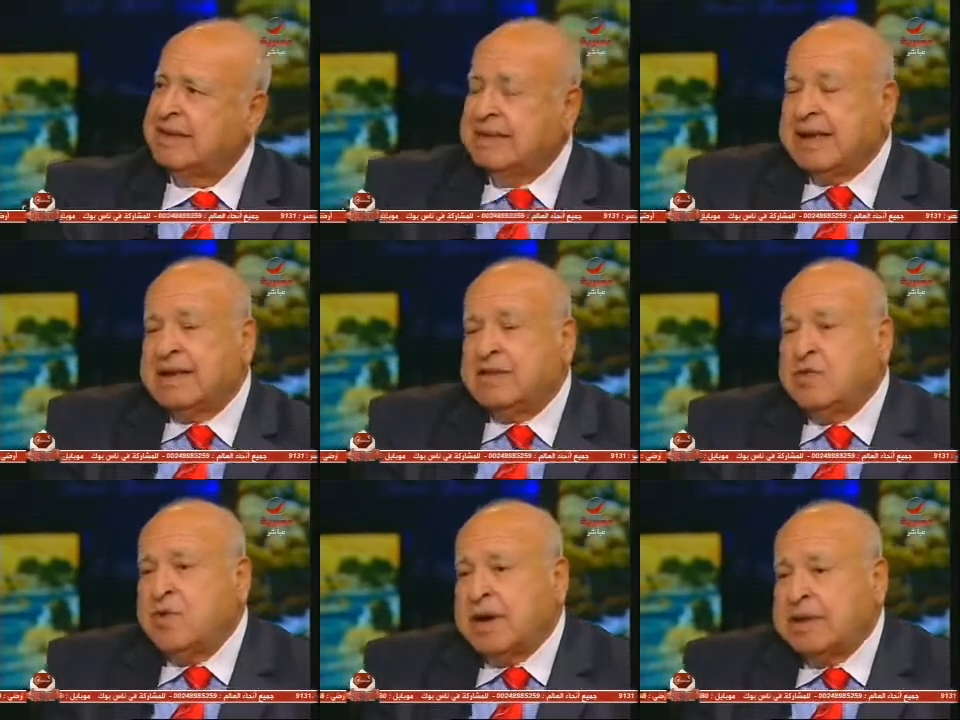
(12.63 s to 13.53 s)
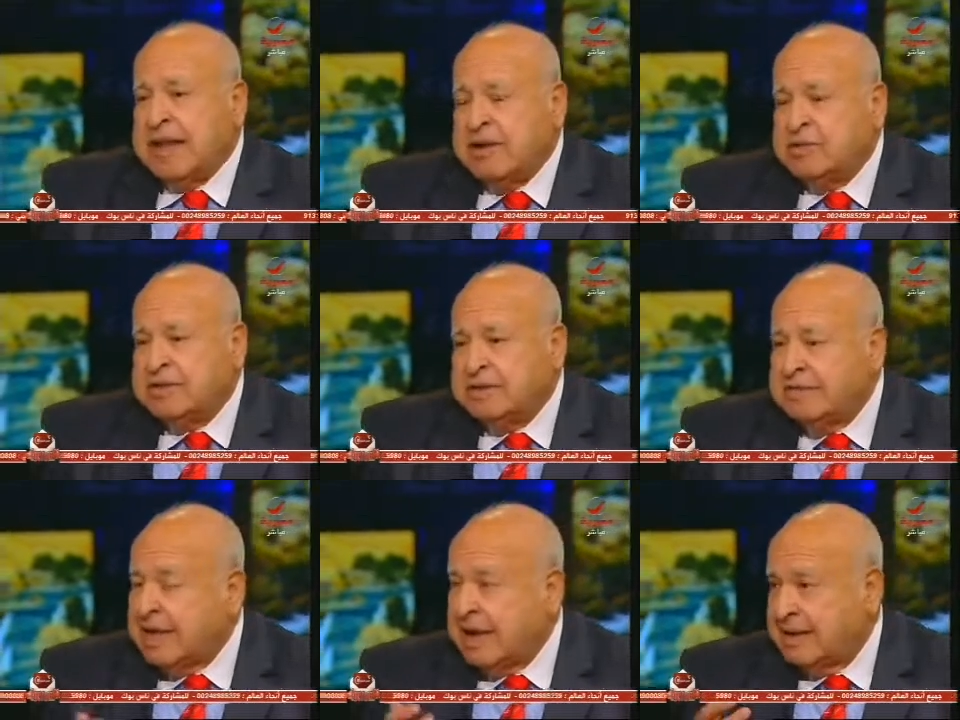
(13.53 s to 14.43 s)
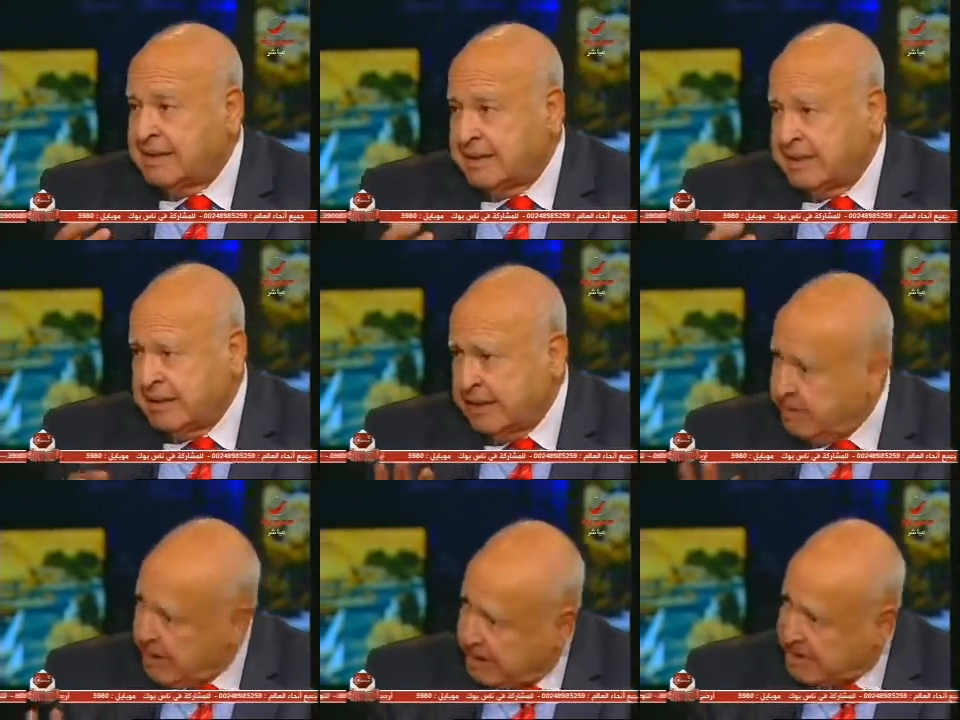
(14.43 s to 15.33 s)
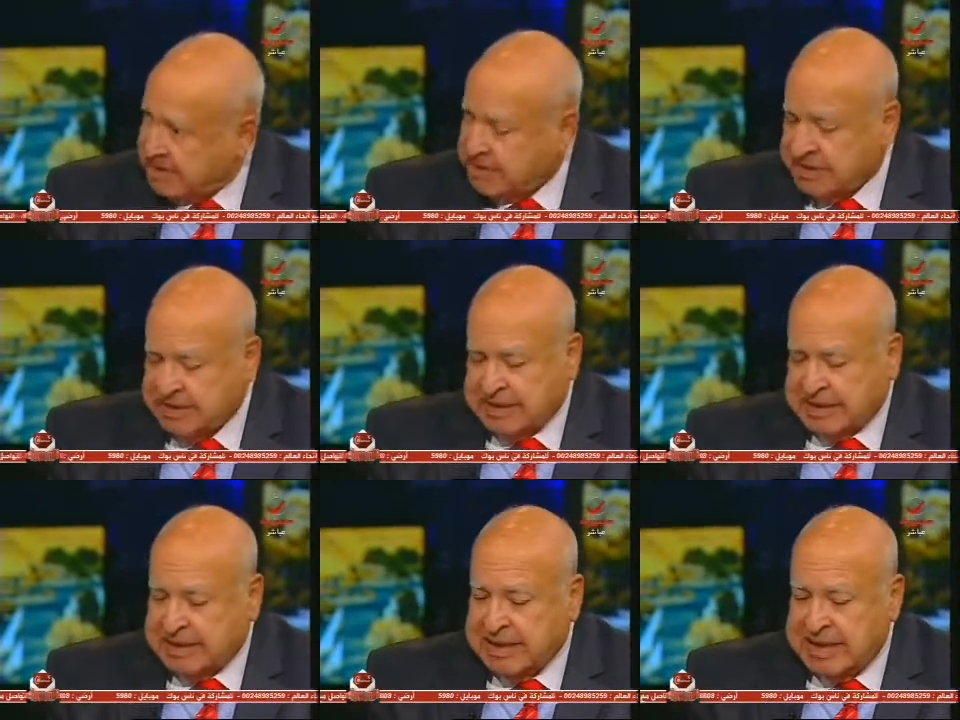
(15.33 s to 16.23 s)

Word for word: لكن هو كان عاوز يعمل حاجه داخليه بامانه شديده يعني